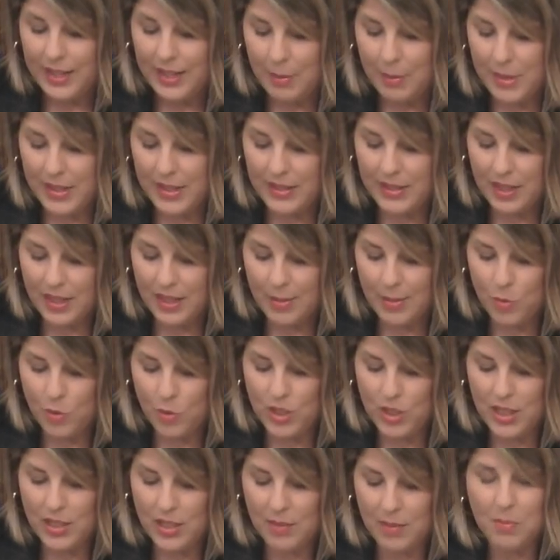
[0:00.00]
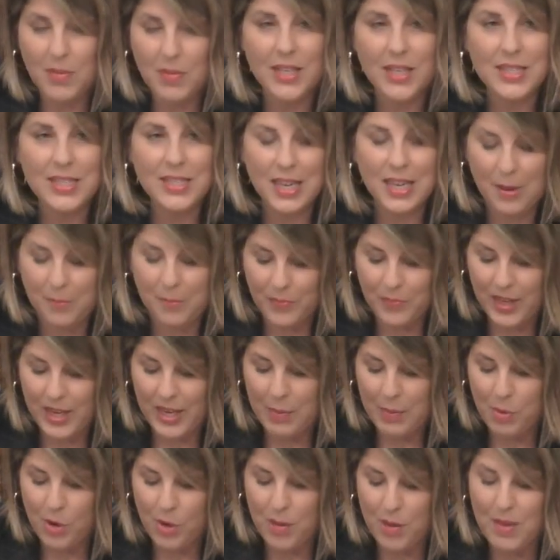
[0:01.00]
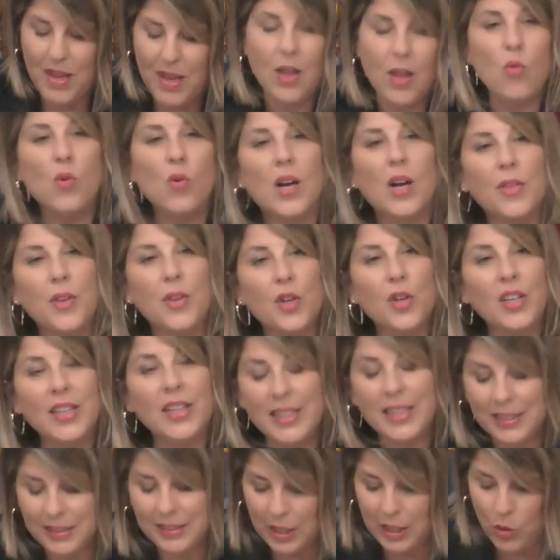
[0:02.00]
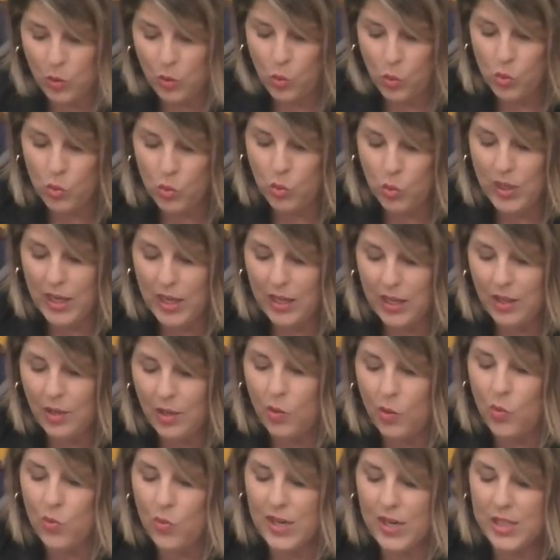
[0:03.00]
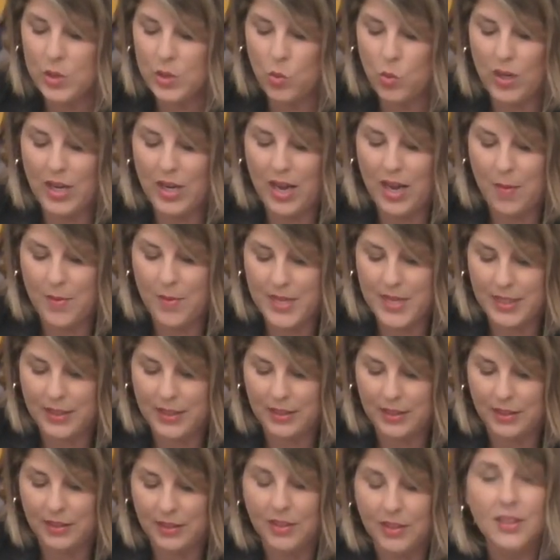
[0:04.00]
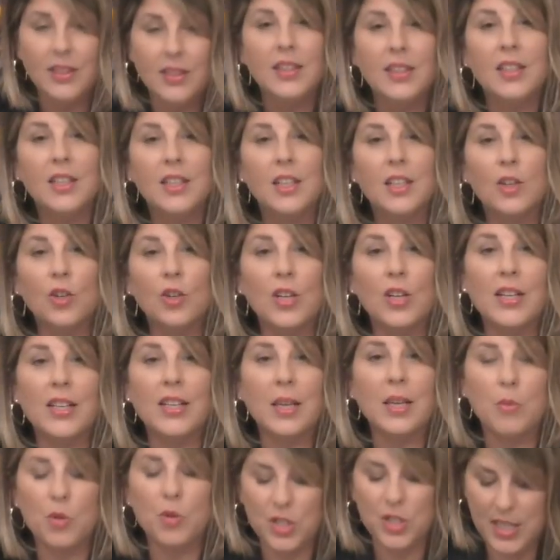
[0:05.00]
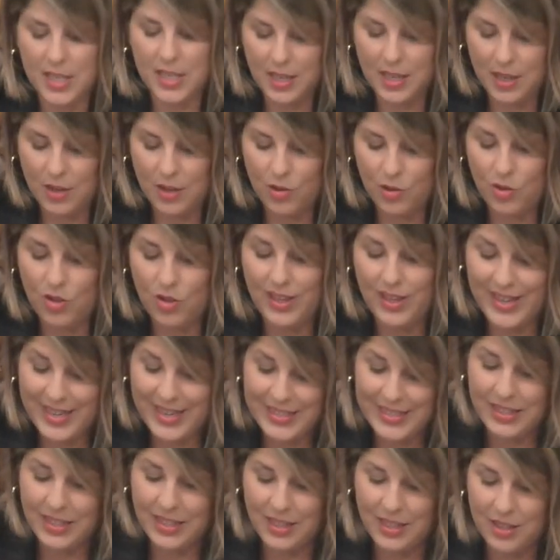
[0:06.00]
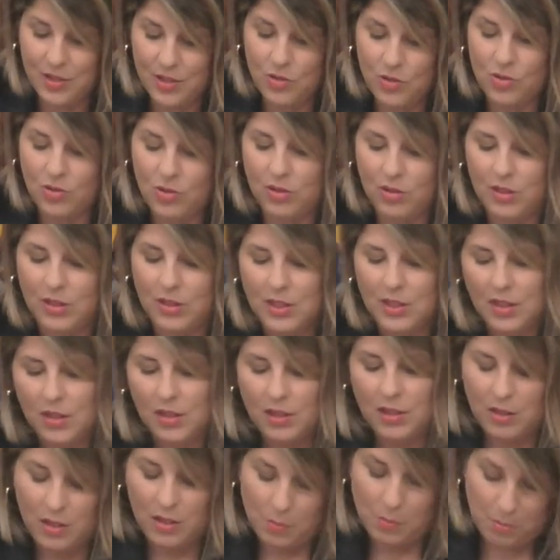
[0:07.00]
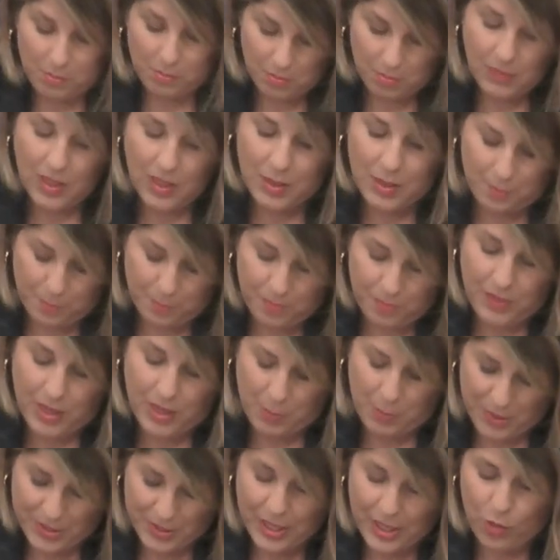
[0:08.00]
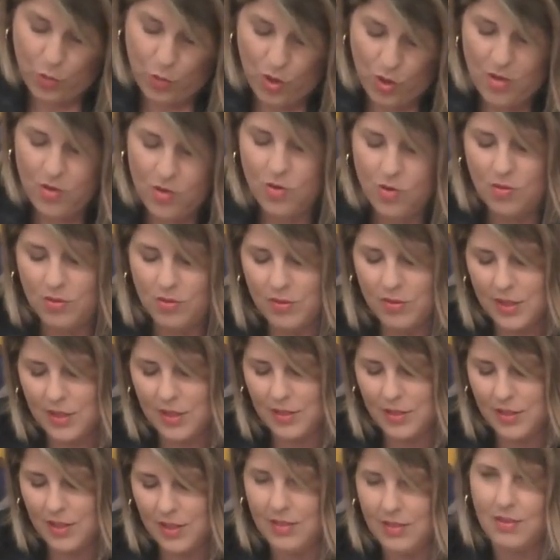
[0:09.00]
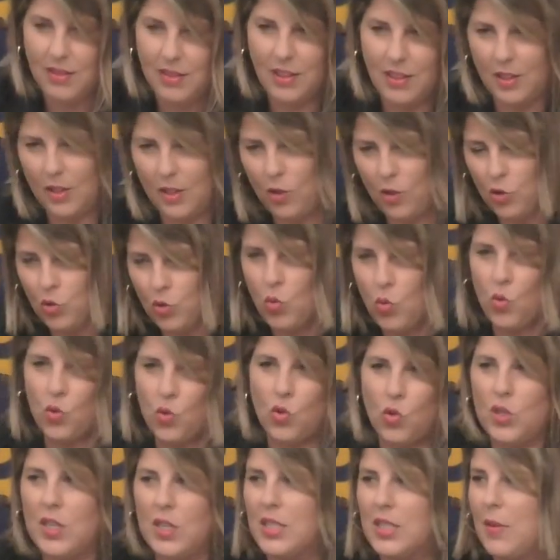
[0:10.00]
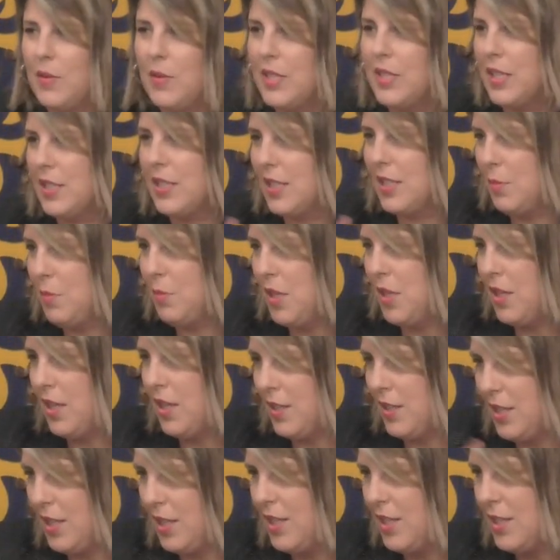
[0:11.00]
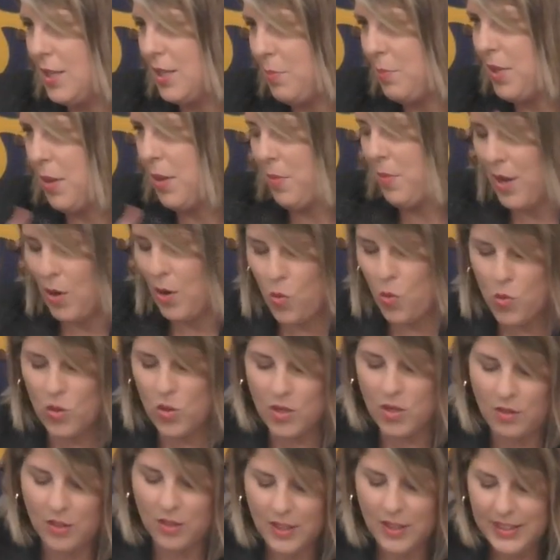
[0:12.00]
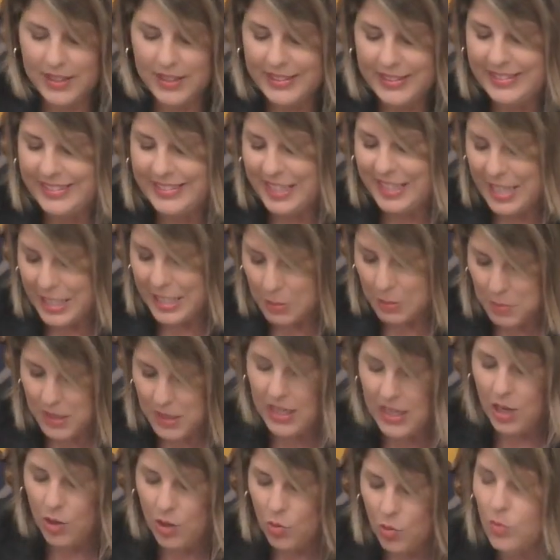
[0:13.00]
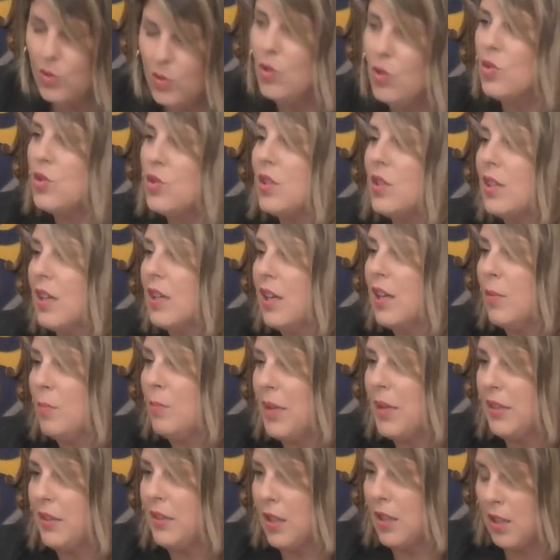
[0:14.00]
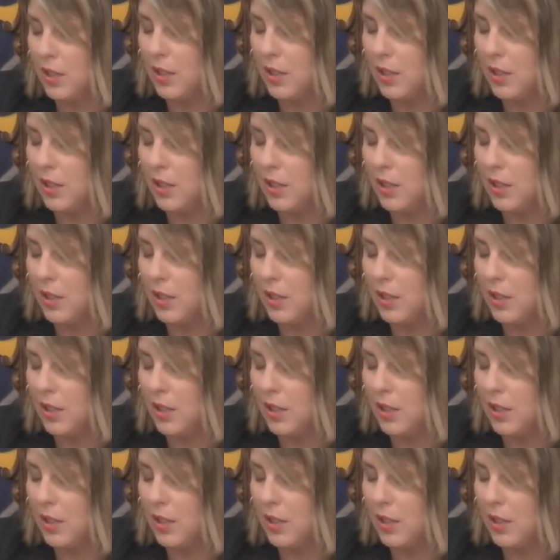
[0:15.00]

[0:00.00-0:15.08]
También tenemos en marcha el programa de educación intercultural Una escuela abierta, con el que hemos llegado este año, el, pasado año, en los cursos ya sabéis que se miden de septiembre a junio, 3.000 alumnos en 20